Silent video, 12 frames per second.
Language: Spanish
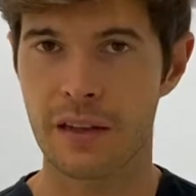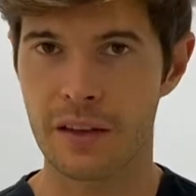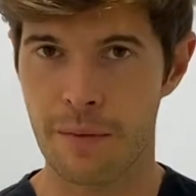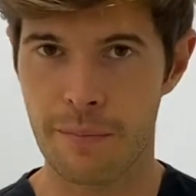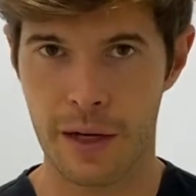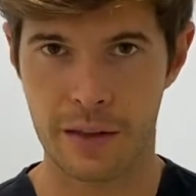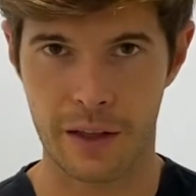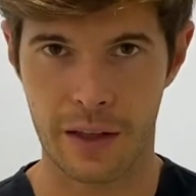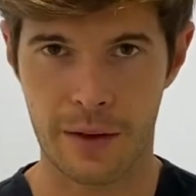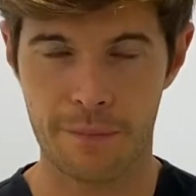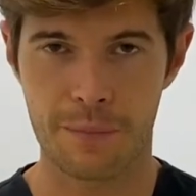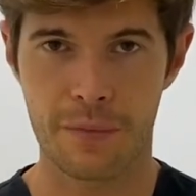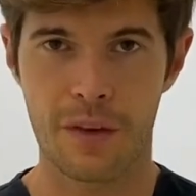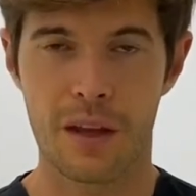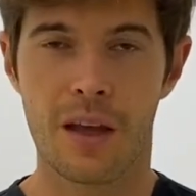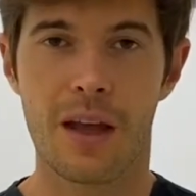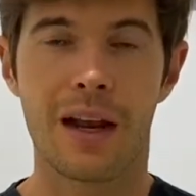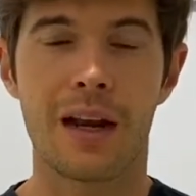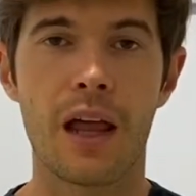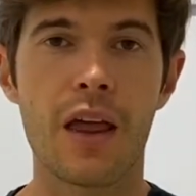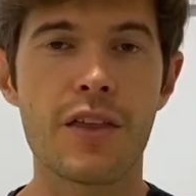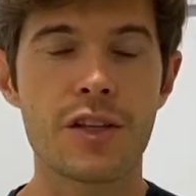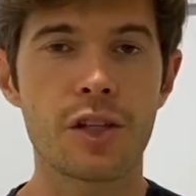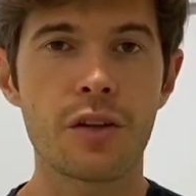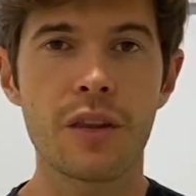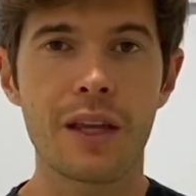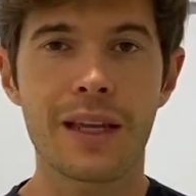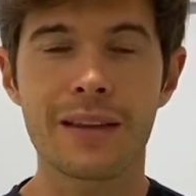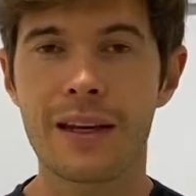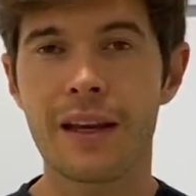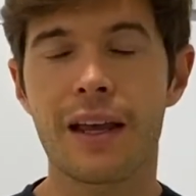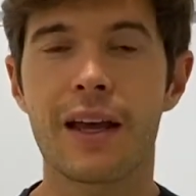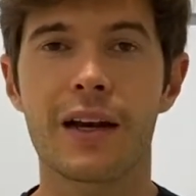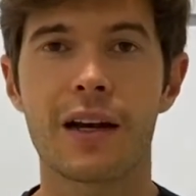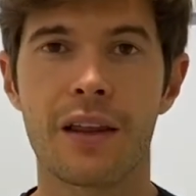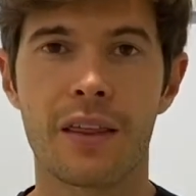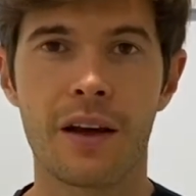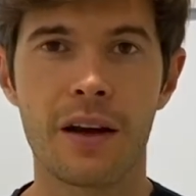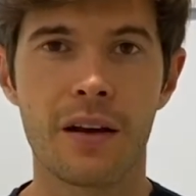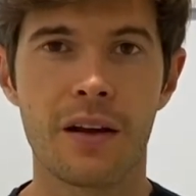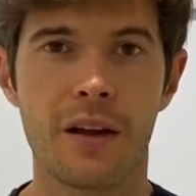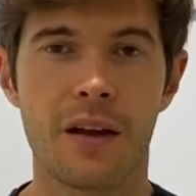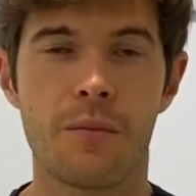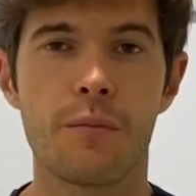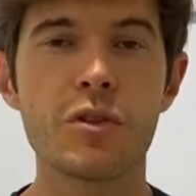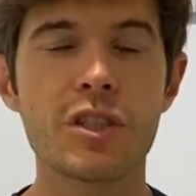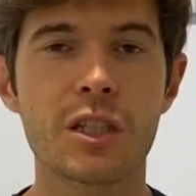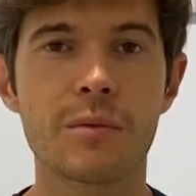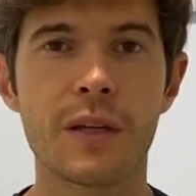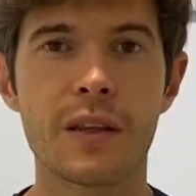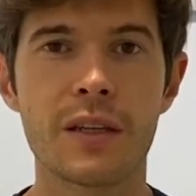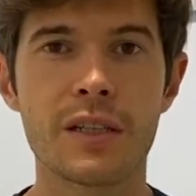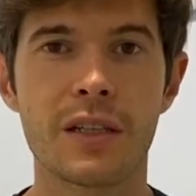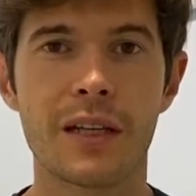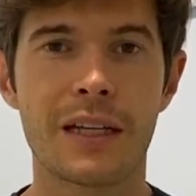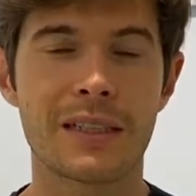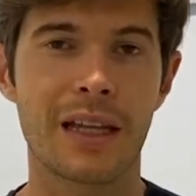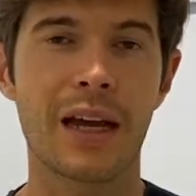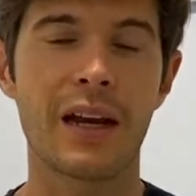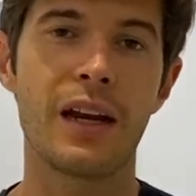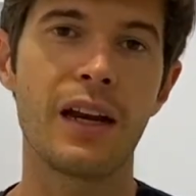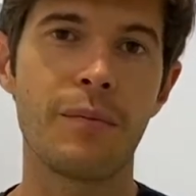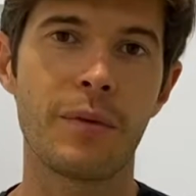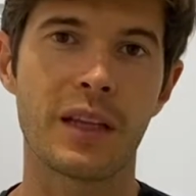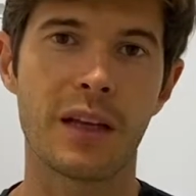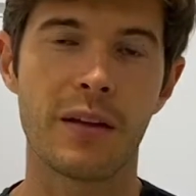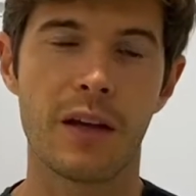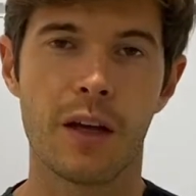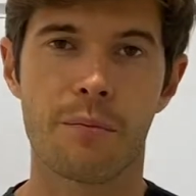T invertida. La decisión de qué técnica realizar muchas veces está en el límite,